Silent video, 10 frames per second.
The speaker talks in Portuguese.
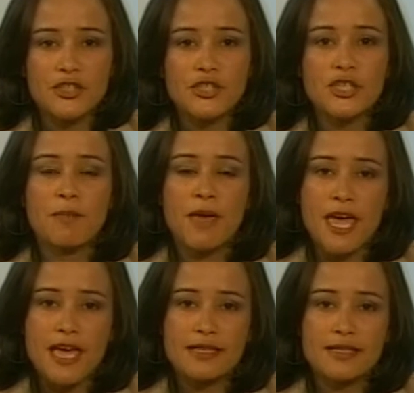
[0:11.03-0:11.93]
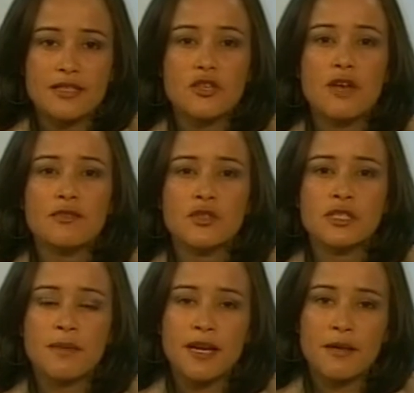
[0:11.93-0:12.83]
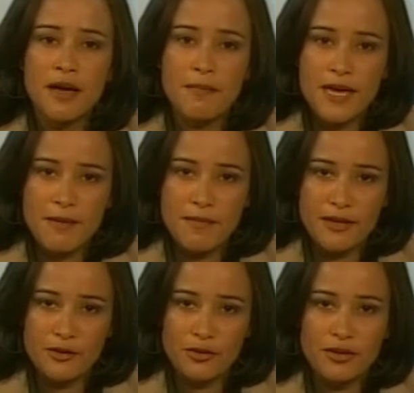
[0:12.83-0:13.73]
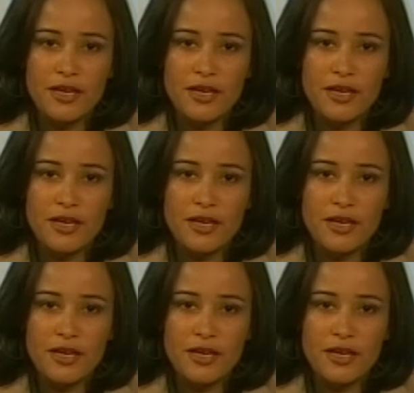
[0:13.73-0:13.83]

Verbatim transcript: GPS, softwares para mapeamento.